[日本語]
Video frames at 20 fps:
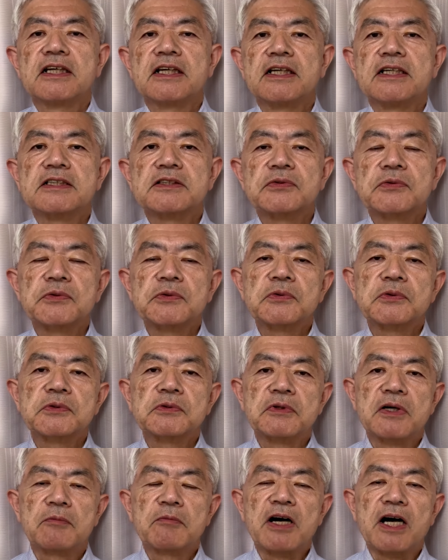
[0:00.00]
えー、そういうこ
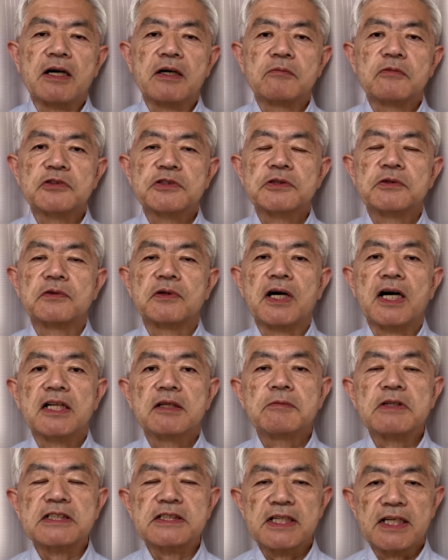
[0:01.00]
とはまあ、もちろんあ
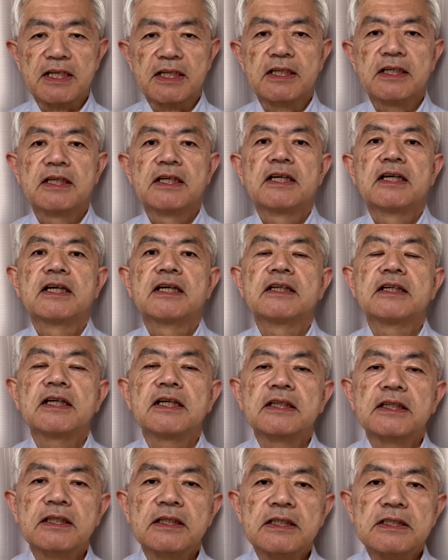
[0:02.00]
りません。
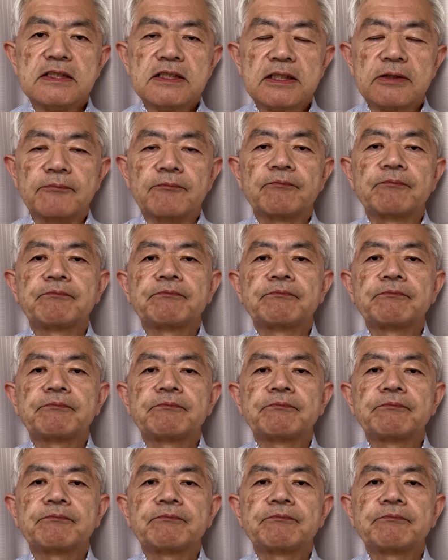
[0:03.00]
で、ただし、